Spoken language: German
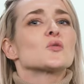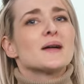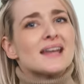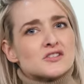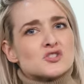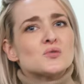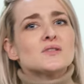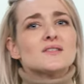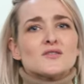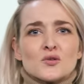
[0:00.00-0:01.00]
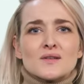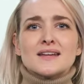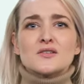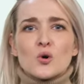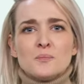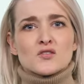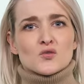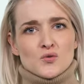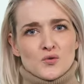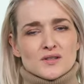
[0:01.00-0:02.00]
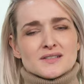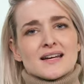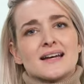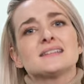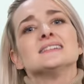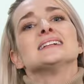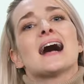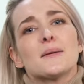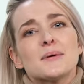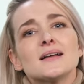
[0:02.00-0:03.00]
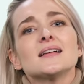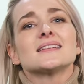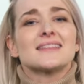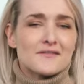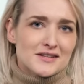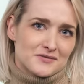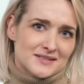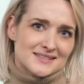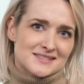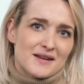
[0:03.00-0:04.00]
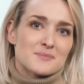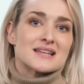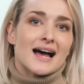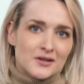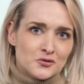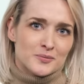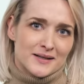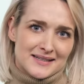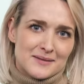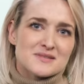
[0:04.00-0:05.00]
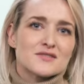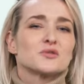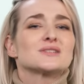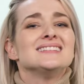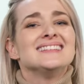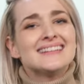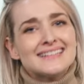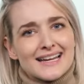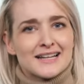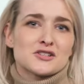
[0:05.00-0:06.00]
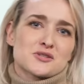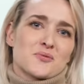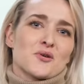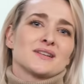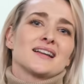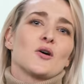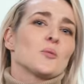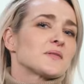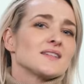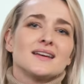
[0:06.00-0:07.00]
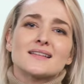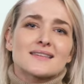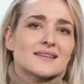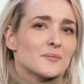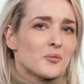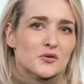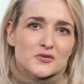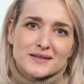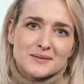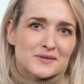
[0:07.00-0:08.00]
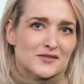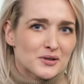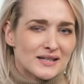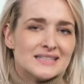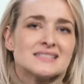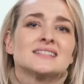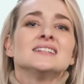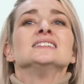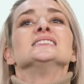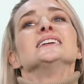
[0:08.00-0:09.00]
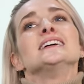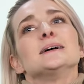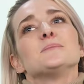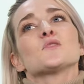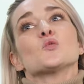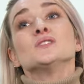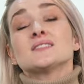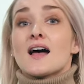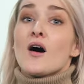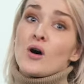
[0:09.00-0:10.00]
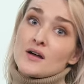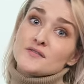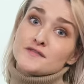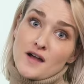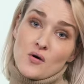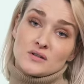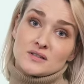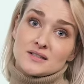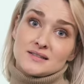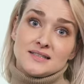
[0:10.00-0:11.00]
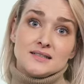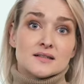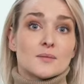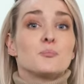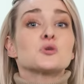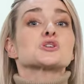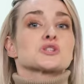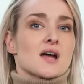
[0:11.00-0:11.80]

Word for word: So, man hat schon so seine Gruppenzugehörigkeit, aber sagen wir es, wie es ist. Wir haben es alle überlebt. Sie wurde nicht angesprochen, ob sie jetzt äh, pornoverliebt ist oder nicht. Ähm, und auch Frauen die Busch